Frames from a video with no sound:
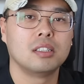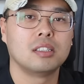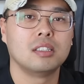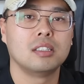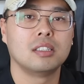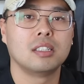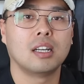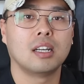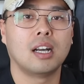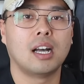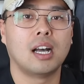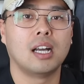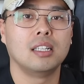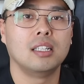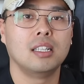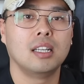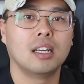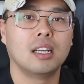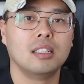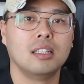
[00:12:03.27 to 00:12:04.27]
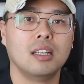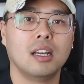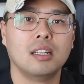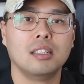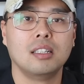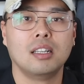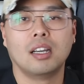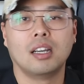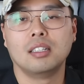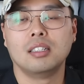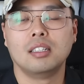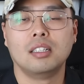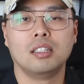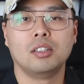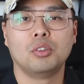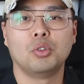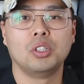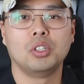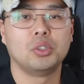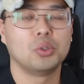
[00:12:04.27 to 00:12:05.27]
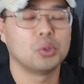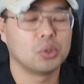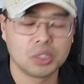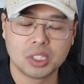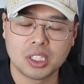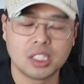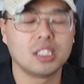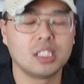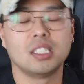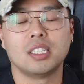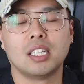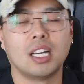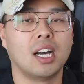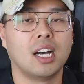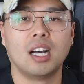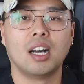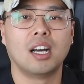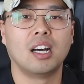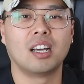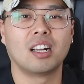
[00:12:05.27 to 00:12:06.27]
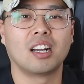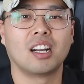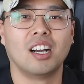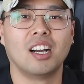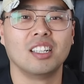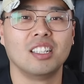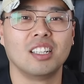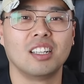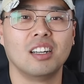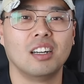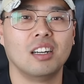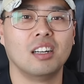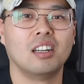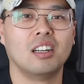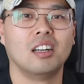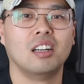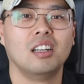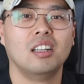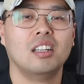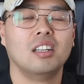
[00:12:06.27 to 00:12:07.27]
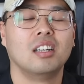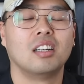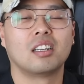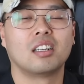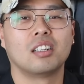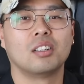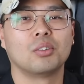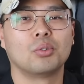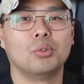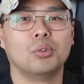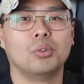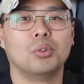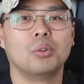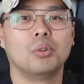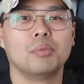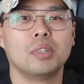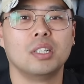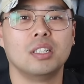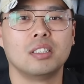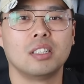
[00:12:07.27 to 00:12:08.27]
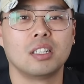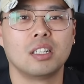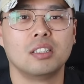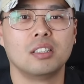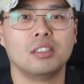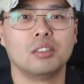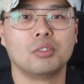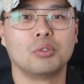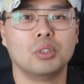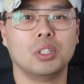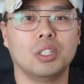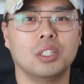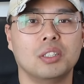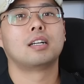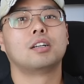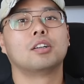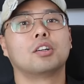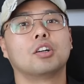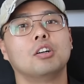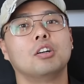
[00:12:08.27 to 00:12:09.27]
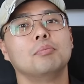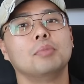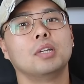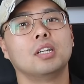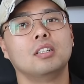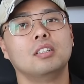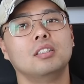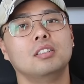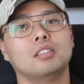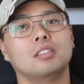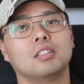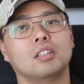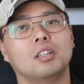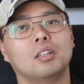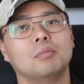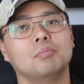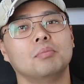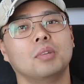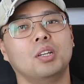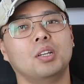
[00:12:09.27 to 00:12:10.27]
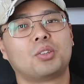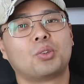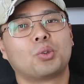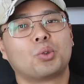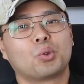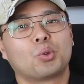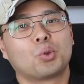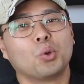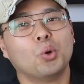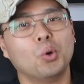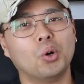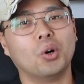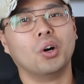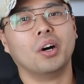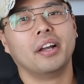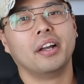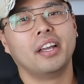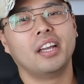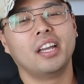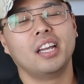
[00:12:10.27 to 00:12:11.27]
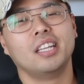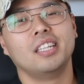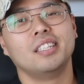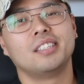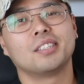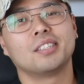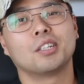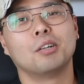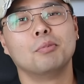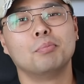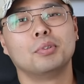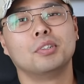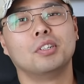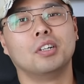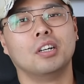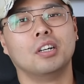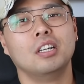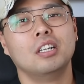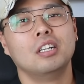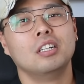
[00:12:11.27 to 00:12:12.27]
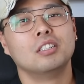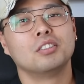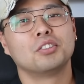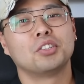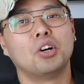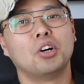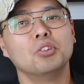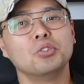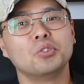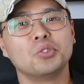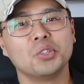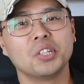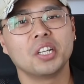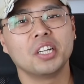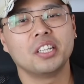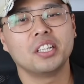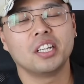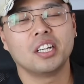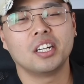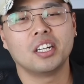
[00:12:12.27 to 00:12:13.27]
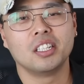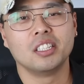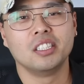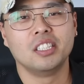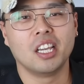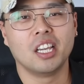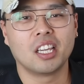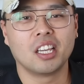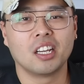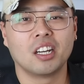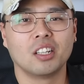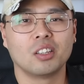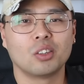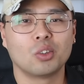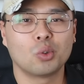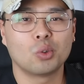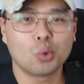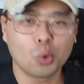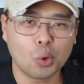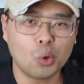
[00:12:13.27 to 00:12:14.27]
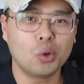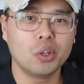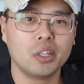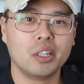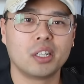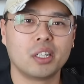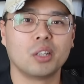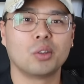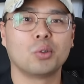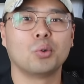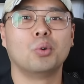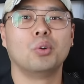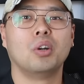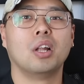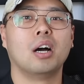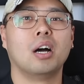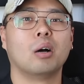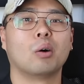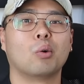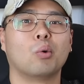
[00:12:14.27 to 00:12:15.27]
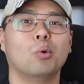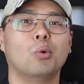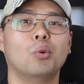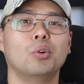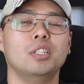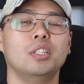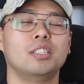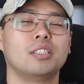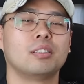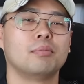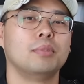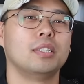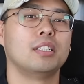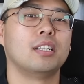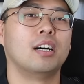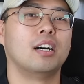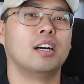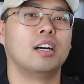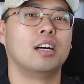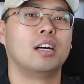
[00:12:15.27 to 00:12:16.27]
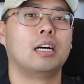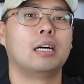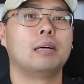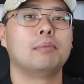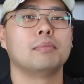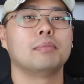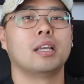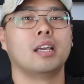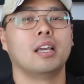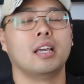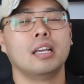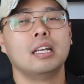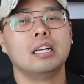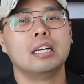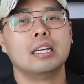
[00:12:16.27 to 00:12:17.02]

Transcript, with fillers: 진짜 아니 아니 아니 아니 되시오지시다가 아닌가라고 네, 생각이 들고요. 그러면서 네, 또이 예, 트럼프 성추행에 대한 얘기가 또 이렇게 또 올라오고 있습니다. 네.